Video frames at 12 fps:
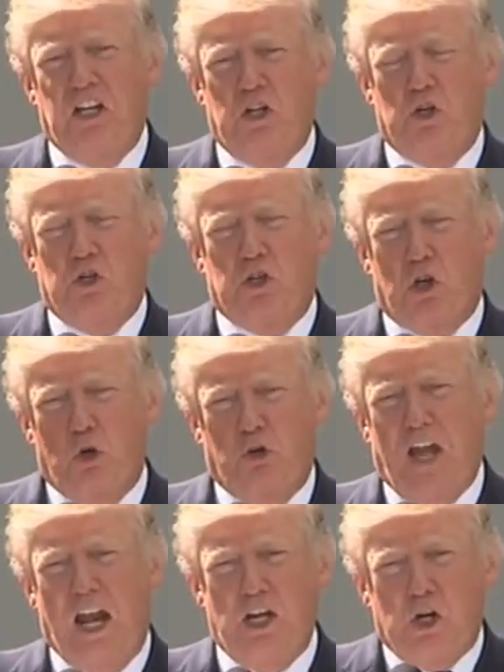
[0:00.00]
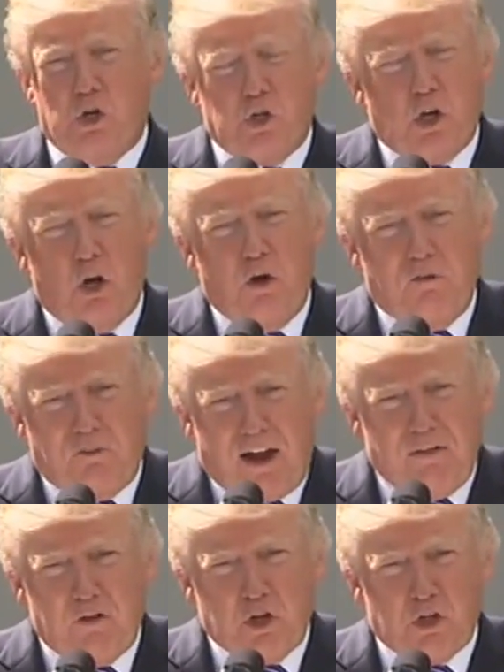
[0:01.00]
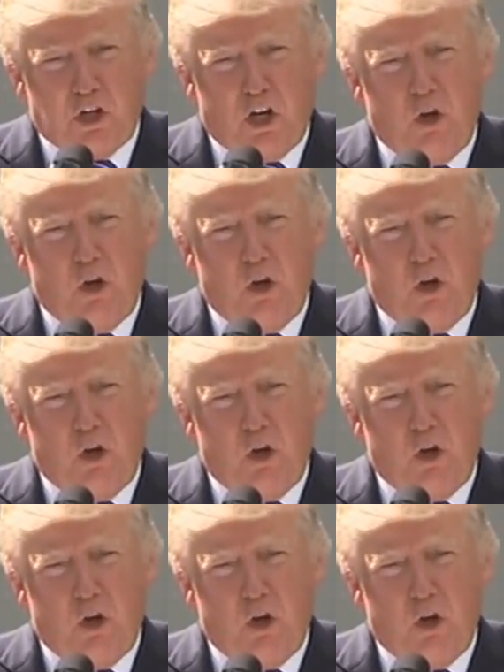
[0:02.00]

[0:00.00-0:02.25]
способе идет речь, он не уточнил,